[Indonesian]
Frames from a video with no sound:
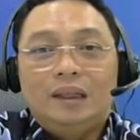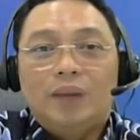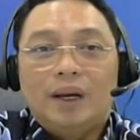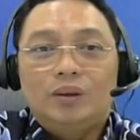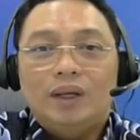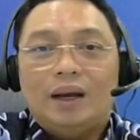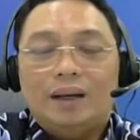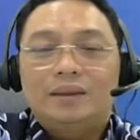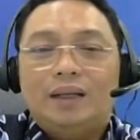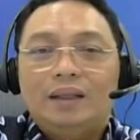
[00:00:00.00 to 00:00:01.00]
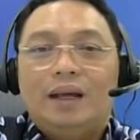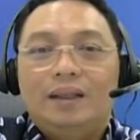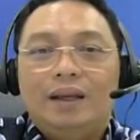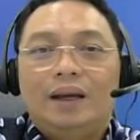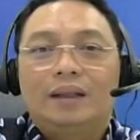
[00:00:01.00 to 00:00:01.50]
Jadi Bank Indonesia akan
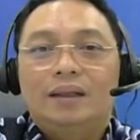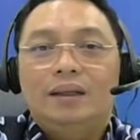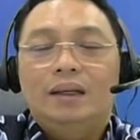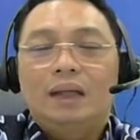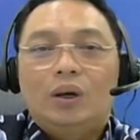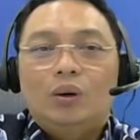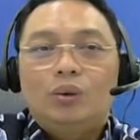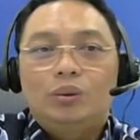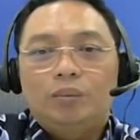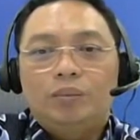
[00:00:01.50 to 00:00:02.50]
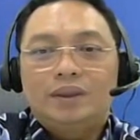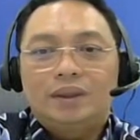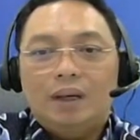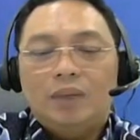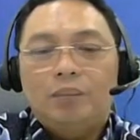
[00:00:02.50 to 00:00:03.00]
sangat hati-hati untuk
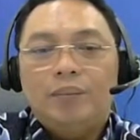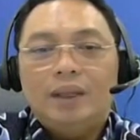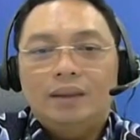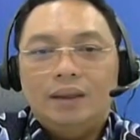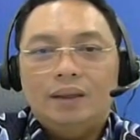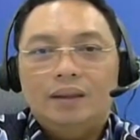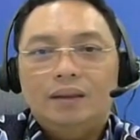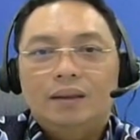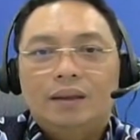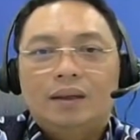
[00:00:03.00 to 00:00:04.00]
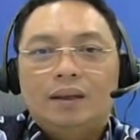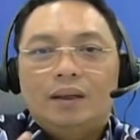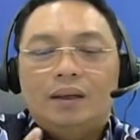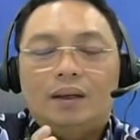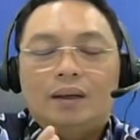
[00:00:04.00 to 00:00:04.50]
bisa memaintain
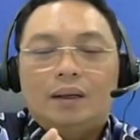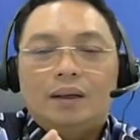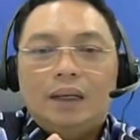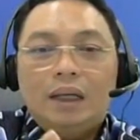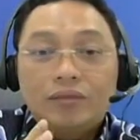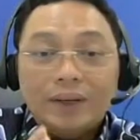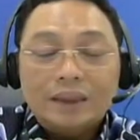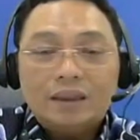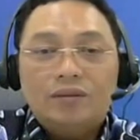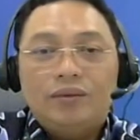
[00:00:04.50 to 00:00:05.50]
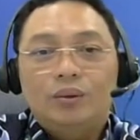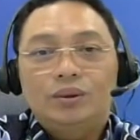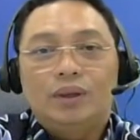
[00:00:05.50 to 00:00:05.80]
uh, investor